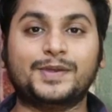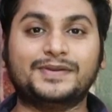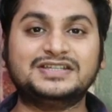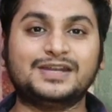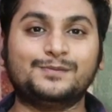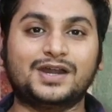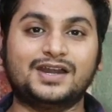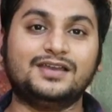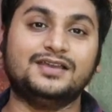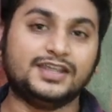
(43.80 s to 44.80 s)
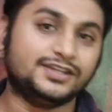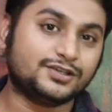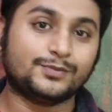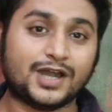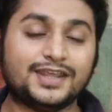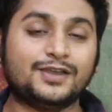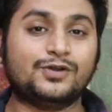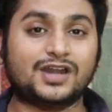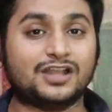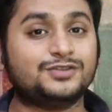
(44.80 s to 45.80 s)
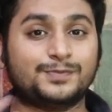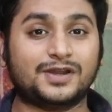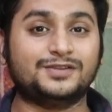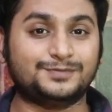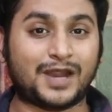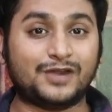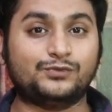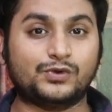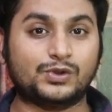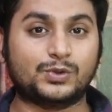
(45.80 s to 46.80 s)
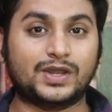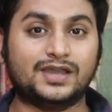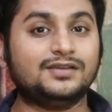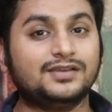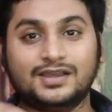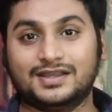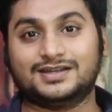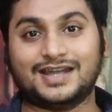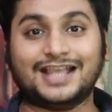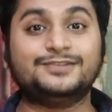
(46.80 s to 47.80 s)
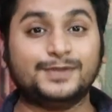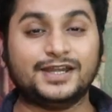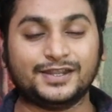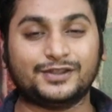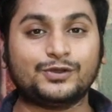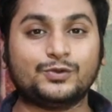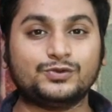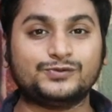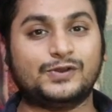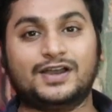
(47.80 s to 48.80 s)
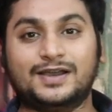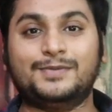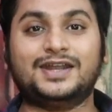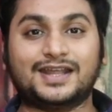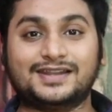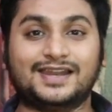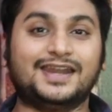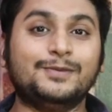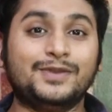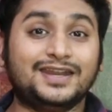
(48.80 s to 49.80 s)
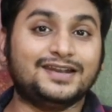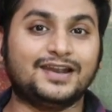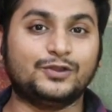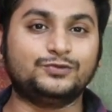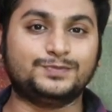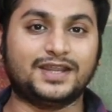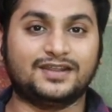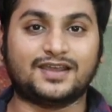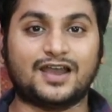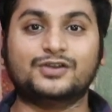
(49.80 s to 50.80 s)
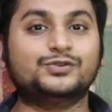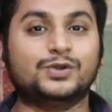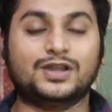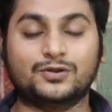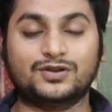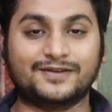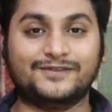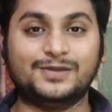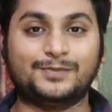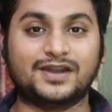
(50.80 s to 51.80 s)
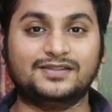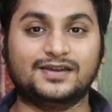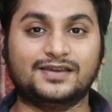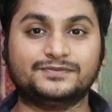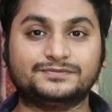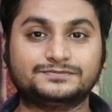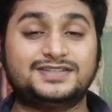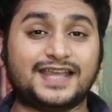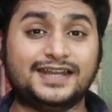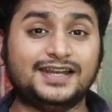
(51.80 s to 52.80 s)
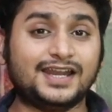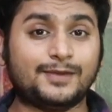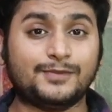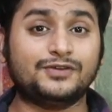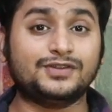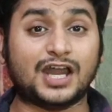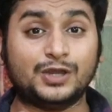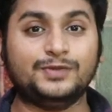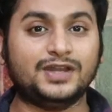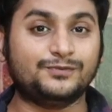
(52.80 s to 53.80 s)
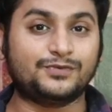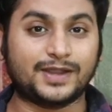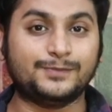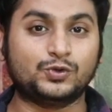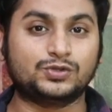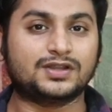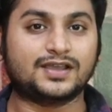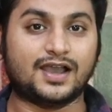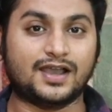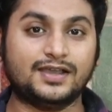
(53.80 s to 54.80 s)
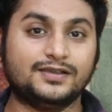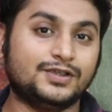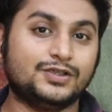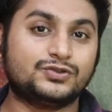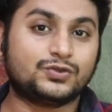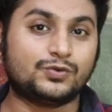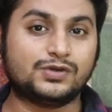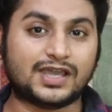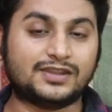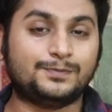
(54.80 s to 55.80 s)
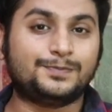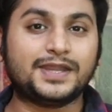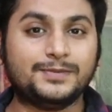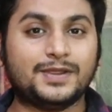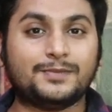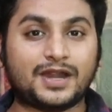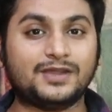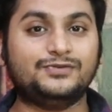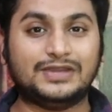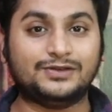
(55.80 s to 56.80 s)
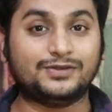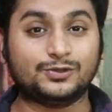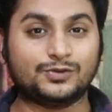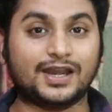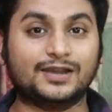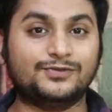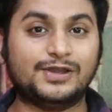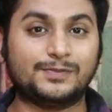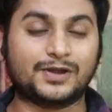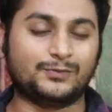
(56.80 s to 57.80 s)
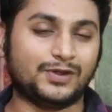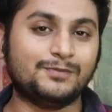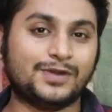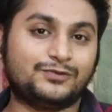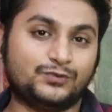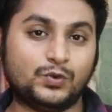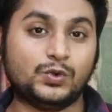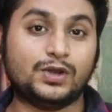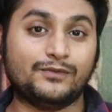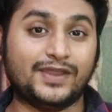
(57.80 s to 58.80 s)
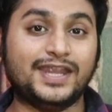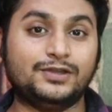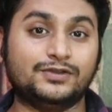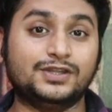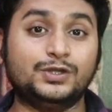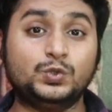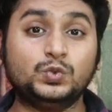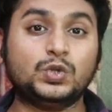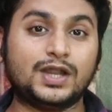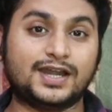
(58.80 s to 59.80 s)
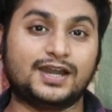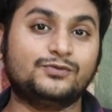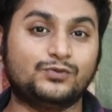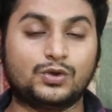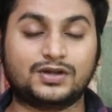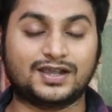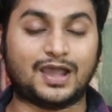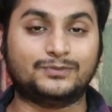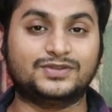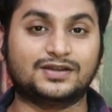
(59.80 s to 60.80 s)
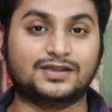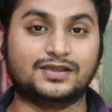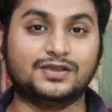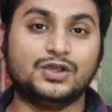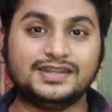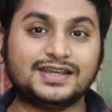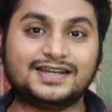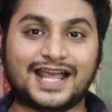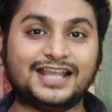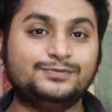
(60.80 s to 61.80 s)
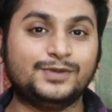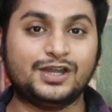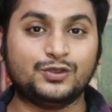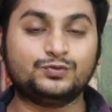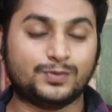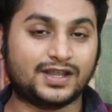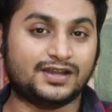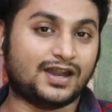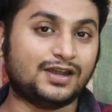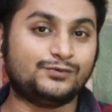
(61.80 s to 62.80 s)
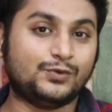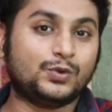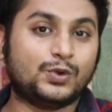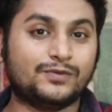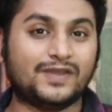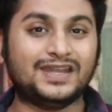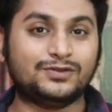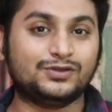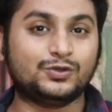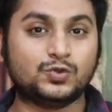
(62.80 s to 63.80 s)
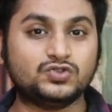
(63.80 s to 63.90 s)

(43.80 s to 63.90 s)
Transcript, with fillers: எதுவுமே மென்ஷன் பண்ணல இதுக்கு முன்னாடி அவங்க லான்ச் பண்ண ஸ்மார்ட் ஃபோனில் கூட கிளாஸ் பில்டு இருக்கும்னு சொல்லுவாங்க பட் அதில் என்ன மெட்டீரியல் யூஸ் பண்ணியிருக்காங்கன்னு சொல்லிட்டு அவங்க ரிவீல் பண்ணதில்லை பட் சைடில் எல்லாமே வந்து அலுமினியம் ஃப்ரேம் கொடுத்துருக்காங்க ஸோ உங்களுக்கு அந்த ப்ரீமியமான ஃபீல் வந்து உங்களால் ஃபீல் பண்ண முடியும் பட் ஃபோனோட வெயிட் வந்து டூ ஹண்ட்ரட் அண்ட் ஃபோர் கிராம்ஸ் இருக்குது இந்த கிளாஸ் பில்ட் யூஸ் பண்ணதுனால ஃபோனோட வெயிட் வந்து